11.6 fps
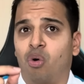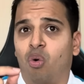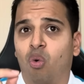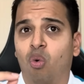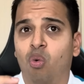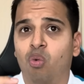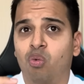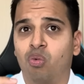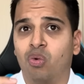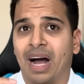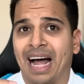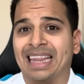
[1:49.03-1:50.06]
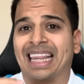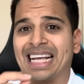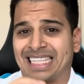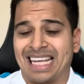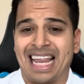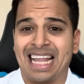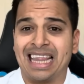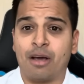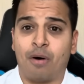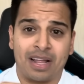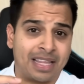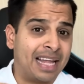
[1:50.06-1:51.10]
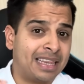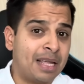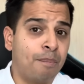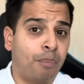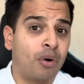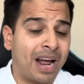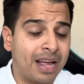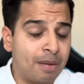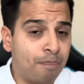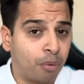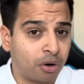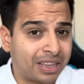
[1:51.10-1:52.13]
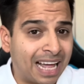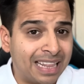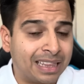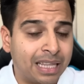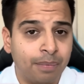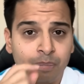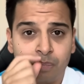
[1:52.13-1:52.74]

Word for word: un antecedente bastante importante